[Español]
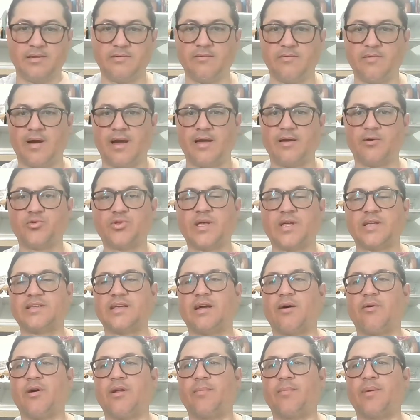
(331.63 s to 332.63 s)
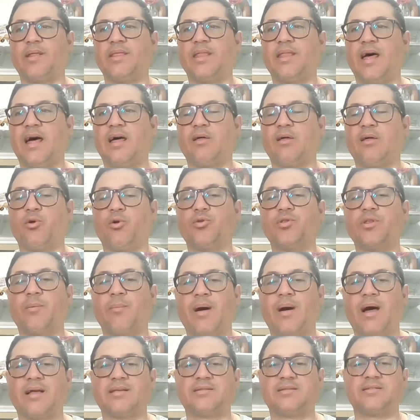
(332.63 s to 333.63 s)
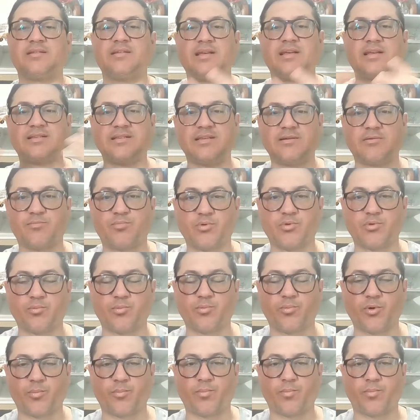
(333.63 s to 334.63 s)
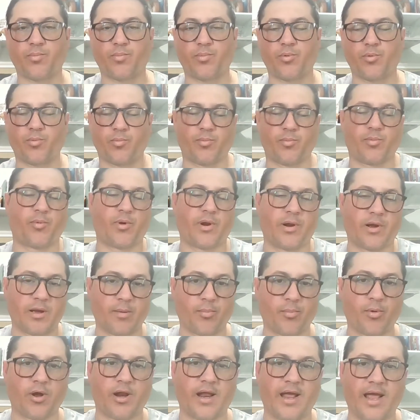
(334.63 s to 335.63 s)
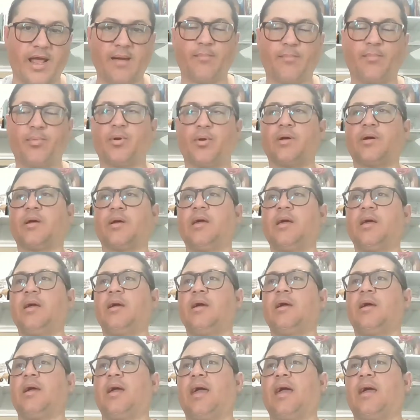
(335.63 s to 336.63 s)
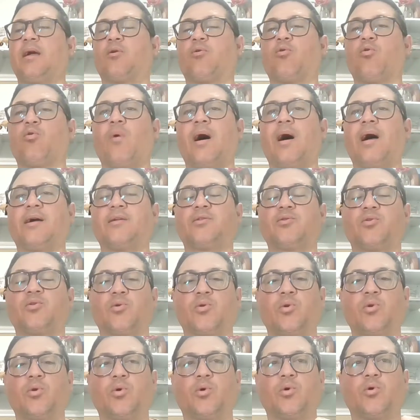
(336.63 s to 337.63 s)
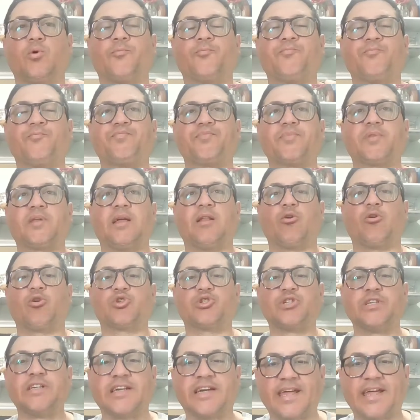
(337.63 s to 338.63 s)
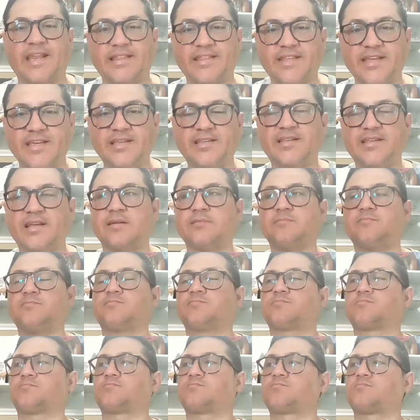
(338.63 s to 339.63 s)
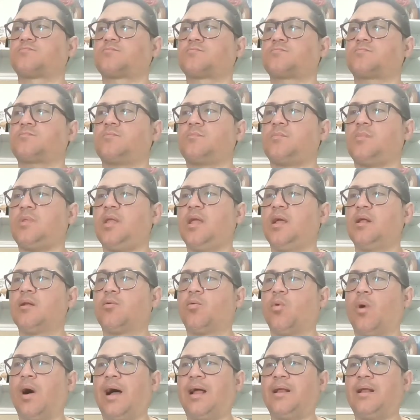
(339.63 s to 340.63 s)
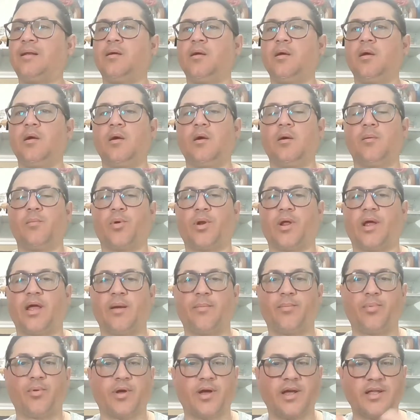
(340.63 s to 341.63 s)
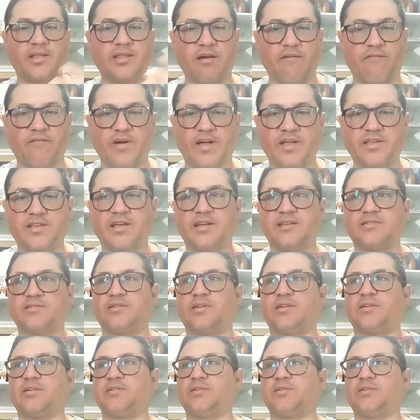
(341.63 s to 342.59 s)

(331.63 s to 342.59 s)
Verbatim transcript: y vaya usted a saber, ¿verdad? ¿Dónde más? Y, por, porque, por ejemplo, en, Cuba esto lo, eh, lo, sincretizan, el cual, por ejemplo, en estas fechas